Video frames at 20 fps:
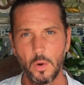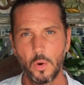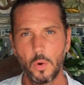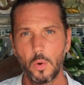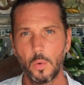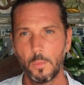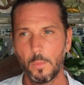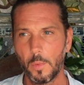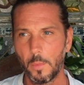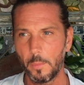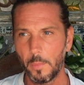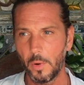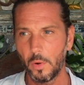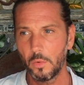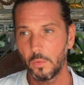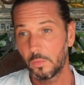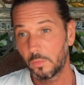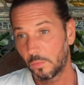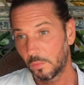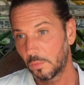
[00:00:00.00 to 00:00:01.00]
au
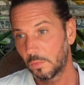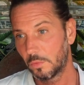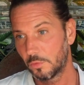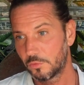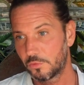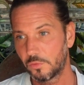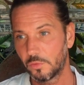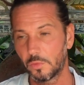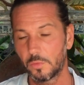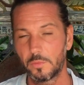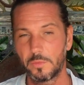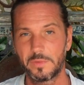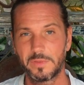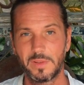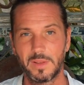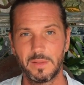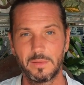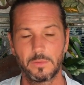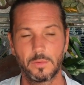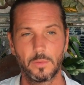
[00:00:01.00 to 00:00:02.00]
moment où, le jour où vous
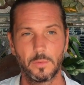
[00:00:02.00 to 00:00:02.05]
êtes,